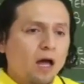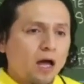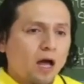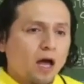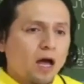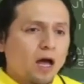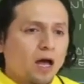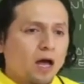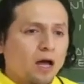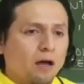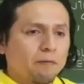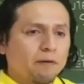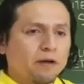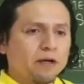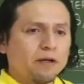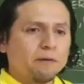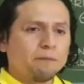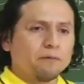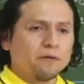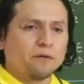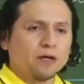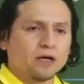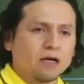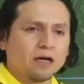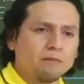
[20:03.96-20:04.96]
A ver,
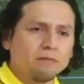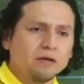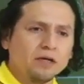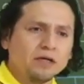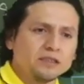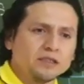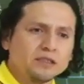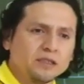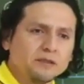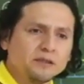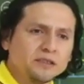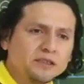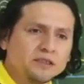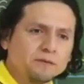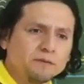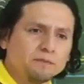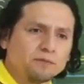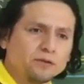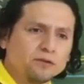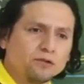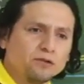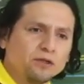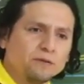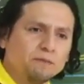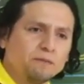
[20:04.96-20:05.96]
por acá me dicen si
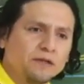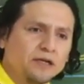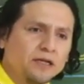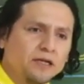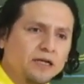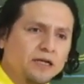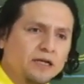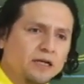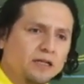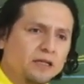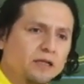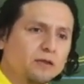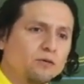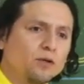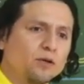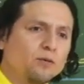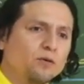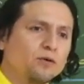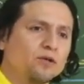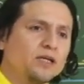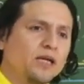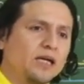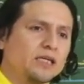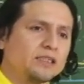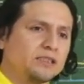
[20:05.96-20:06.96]
puedo explicar de nuevo
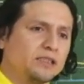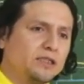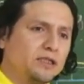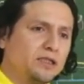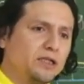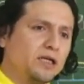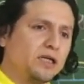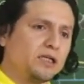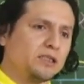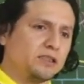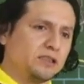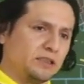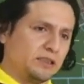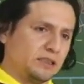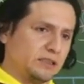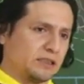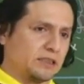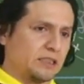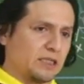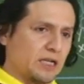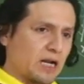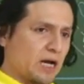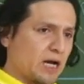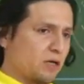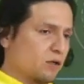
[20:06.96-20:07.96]
diacinesis.
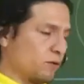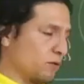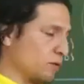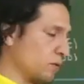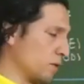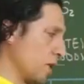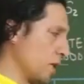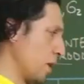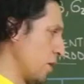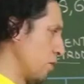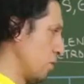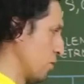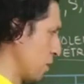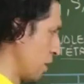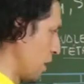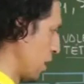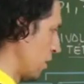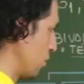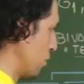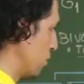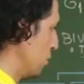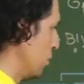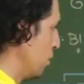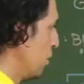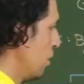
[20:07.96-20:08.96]
Claro, claro,
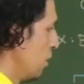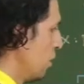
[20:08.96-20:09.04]
claro.